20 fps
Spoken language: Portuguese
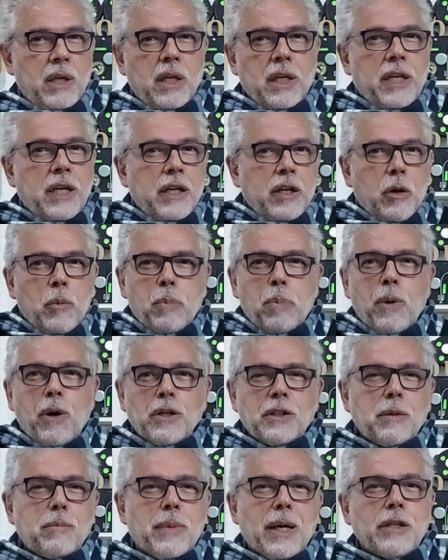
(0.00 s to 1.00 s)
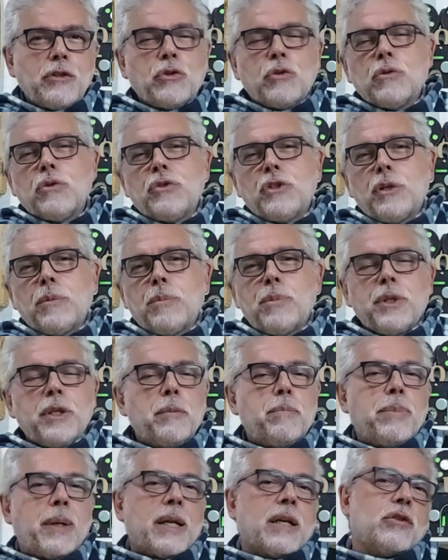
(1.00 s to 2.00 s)
e que não pode mais
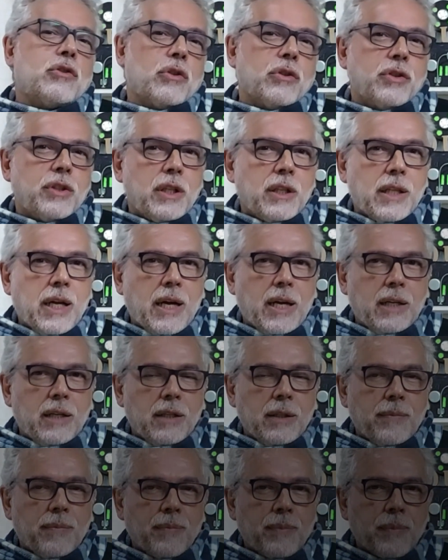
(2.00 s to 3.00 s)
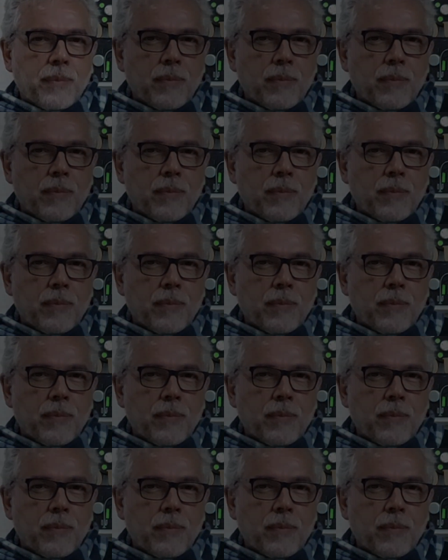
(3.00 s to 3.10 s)
contribuir para a sociedade.